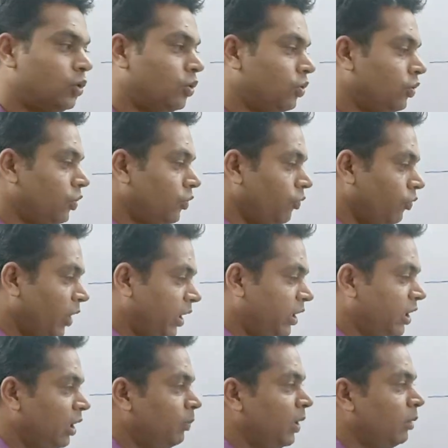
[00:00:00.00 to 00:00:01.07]
তো
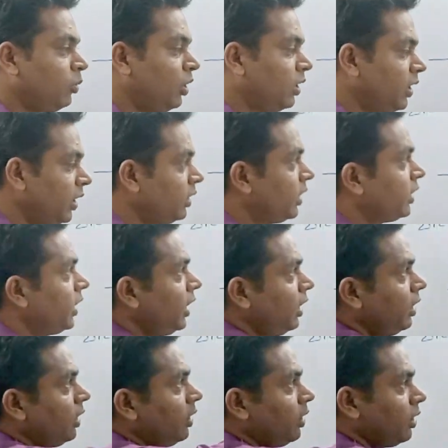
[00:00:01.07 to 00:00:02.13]
ভার্টিক্যাল প্লেন বলতে যেটা
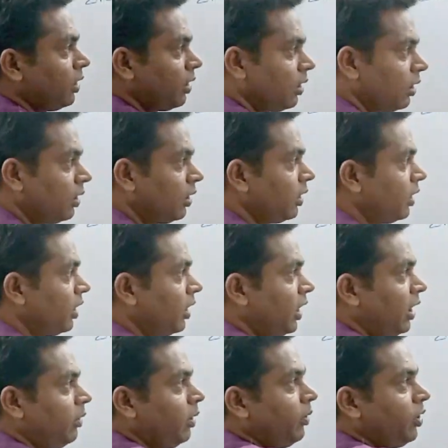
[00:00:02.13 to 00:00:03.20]

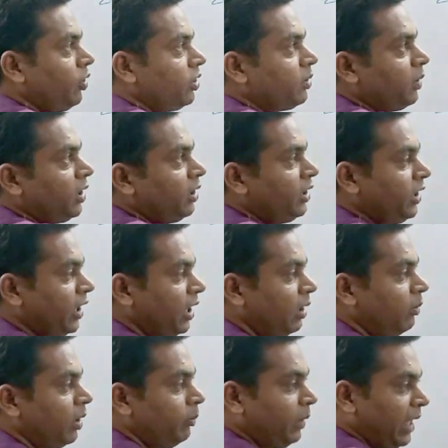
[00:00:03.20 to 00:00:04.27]
এইভাবে রয়েছে মানে দেয়াল
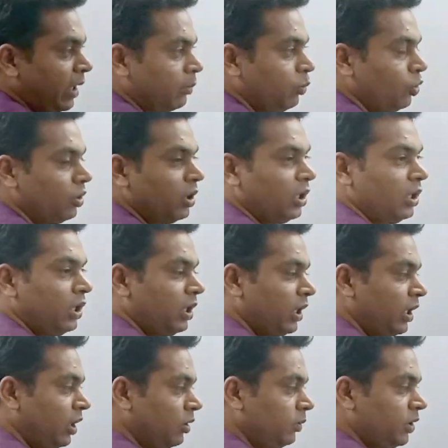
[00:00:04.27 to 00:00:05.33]
বা ব্ল্যাকবোর্ড
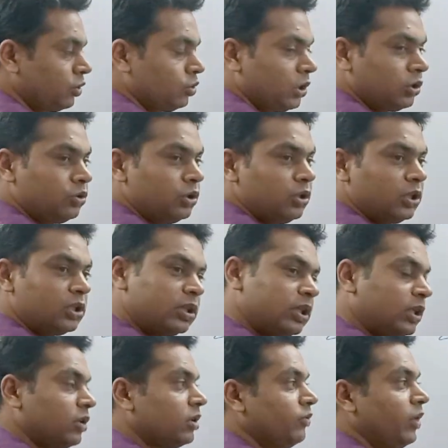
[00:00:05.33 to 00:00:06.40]
এরকম যে সোজাসুজি রয়েছে
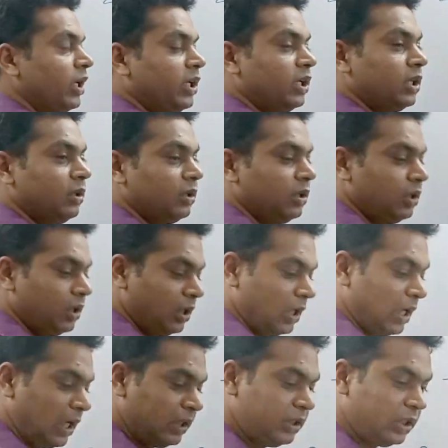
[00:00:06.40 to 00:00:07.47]
সেটা হচ্ছে ভার্টিক্যাল
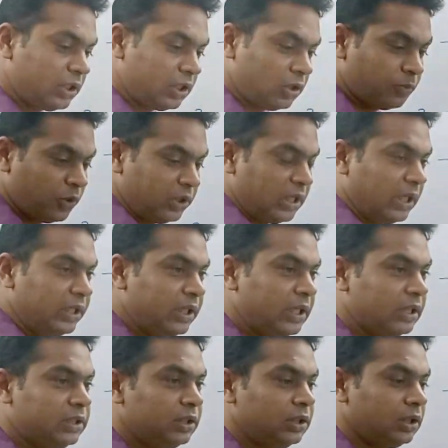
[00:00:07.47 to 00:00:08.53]
আর যেটার উপরে দাঁড়িয়ে
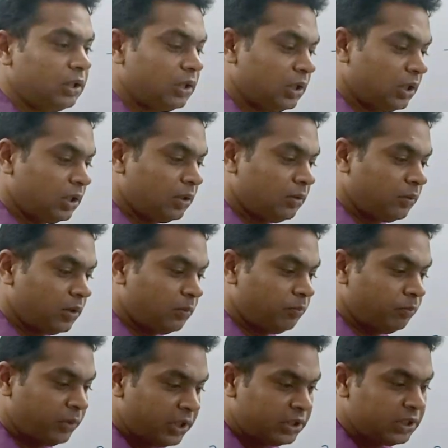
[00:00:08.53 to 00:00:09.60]
আছি
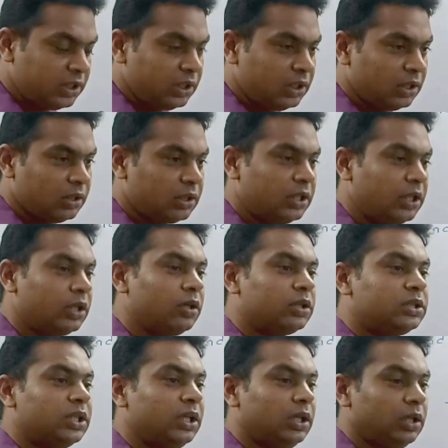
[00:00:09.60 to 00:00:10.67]
মেজে সেটা
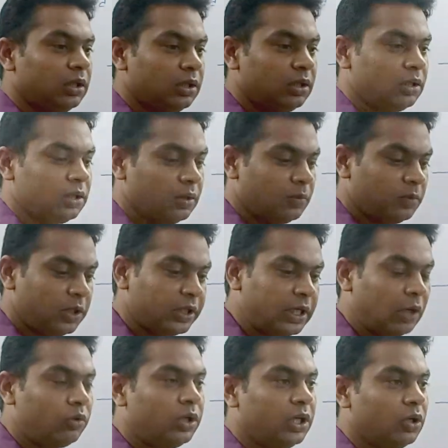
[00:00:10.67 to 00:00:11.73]
হচ্ছে
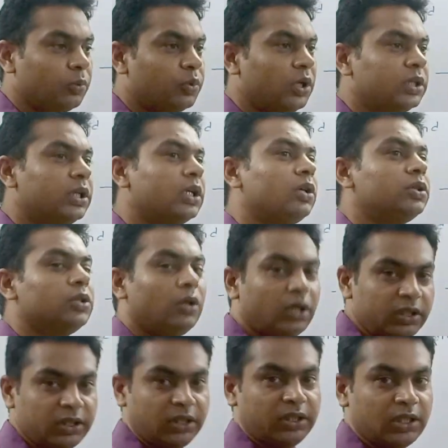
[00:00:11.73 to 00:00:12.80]
গ্রাউন্ডের ওপরে সেটা হচ্ছে
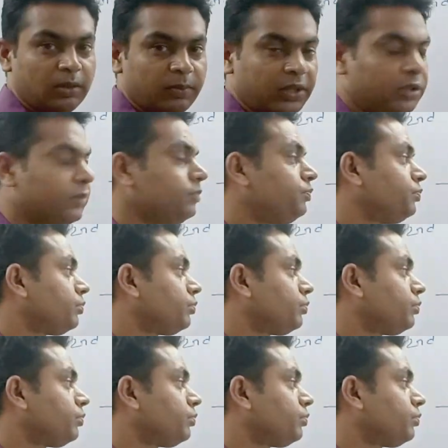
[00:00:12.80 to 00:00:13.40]
হরিজেন্টাল প্লেন